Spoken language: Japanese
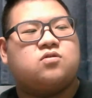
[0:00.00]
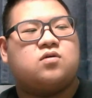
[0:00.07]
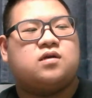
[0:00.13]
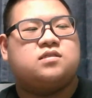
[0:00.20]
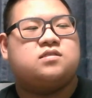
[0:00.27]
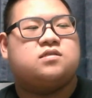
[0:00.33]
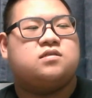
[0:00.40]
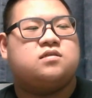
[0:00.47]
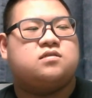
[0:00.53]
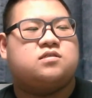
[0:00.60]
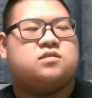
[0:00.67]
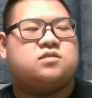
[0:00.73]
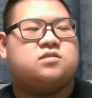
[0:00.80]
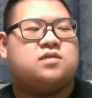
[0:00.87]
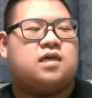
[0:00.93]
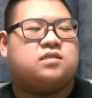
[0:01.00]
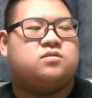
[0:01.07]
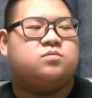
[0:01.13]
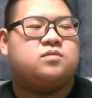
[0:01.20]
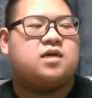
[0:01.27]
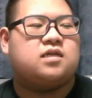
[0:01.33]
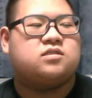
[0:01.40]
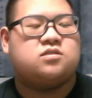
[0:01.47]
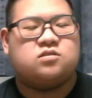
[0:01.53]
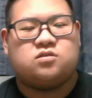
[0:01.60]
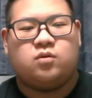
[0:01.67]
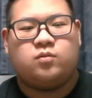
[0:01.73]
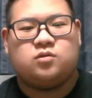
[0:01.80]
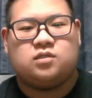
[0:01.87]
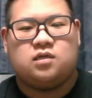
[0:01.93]
かつくやつムカつくっ
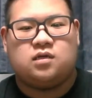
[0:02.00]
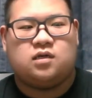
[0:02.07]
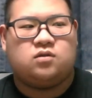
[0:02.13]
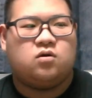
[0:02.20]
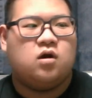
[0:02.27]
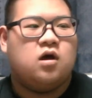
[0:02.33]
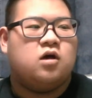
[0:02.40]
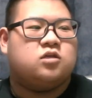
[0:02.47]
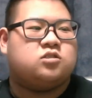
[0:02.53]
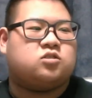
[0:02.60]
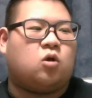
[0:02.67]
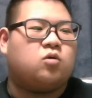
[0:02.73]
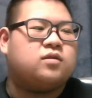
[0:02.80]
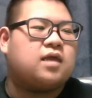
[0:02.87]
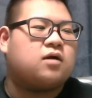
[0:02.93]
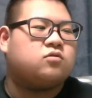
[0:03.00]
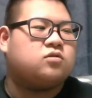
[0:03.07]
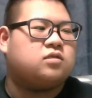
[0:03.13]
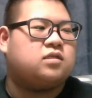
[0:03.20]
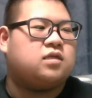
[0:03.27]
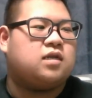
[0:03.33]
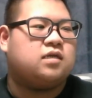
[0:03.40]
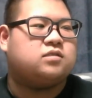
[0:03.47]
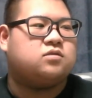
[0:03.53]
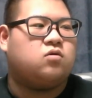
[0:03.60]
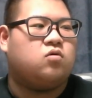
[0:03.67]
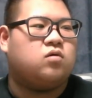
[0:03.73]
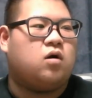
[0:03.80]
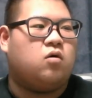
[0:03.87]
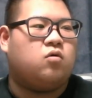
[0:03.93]
て思ってるけど、そんなこと言ってるやつの
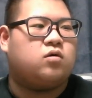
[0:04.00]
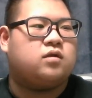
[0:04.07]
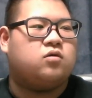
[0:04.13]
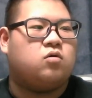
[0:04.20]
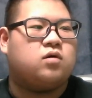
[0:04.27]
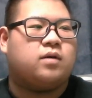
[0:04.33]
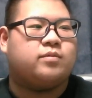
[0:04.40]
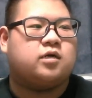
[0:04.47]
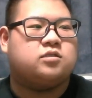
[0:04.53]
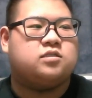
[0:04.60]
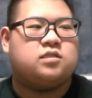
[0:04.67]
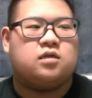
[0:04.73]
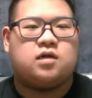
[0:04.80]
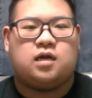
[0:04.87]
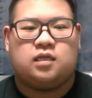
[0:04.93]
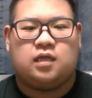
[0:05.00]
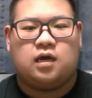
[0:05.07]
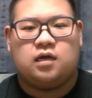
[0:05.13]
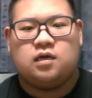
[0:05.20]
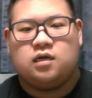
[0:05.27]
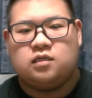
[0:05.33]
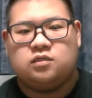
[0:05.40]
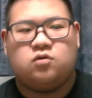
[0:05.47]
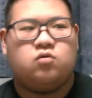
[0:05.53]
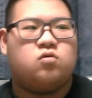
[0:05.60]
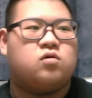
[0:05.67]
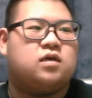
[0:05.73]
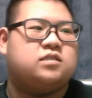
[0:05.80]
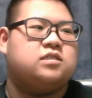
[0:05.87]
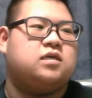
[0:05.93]
方が、俺の方がムカついてるからな。日本語
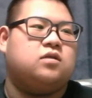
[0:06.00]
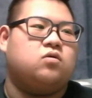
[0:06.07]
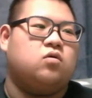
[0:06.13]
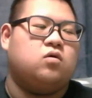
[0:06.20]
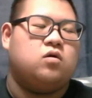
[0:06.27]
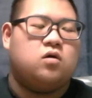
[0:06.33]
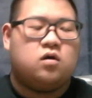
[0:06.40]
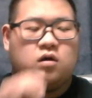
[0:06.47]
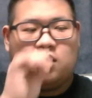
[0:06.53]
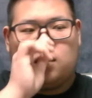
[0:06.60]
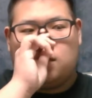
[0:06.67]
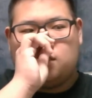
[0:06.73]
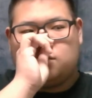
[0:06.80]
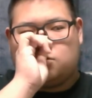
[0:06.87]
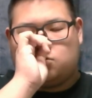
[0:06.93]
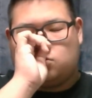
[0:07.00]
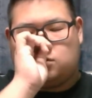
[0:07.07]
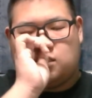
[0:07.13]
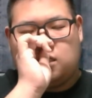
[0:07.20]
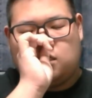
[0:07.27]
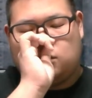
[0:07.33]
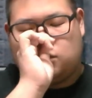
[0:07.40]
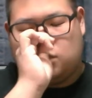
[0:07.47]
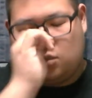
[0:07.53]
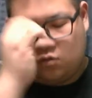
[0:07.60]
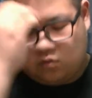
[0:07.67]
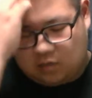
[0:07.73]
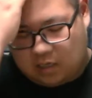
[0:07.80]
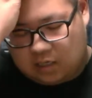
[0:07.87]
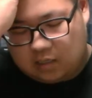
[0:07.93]
おかしいけど、ちょっと整理してい
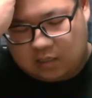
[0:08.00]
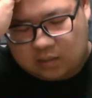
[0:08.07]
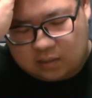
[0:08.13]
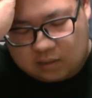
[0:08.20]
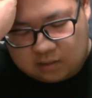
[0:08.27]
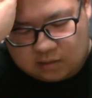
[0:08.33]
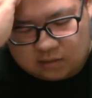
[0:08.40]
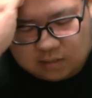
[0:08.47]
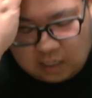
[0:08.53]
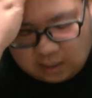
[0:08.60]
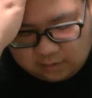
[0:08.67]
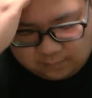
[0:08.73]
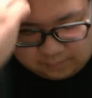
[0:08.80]
こうか。なあ。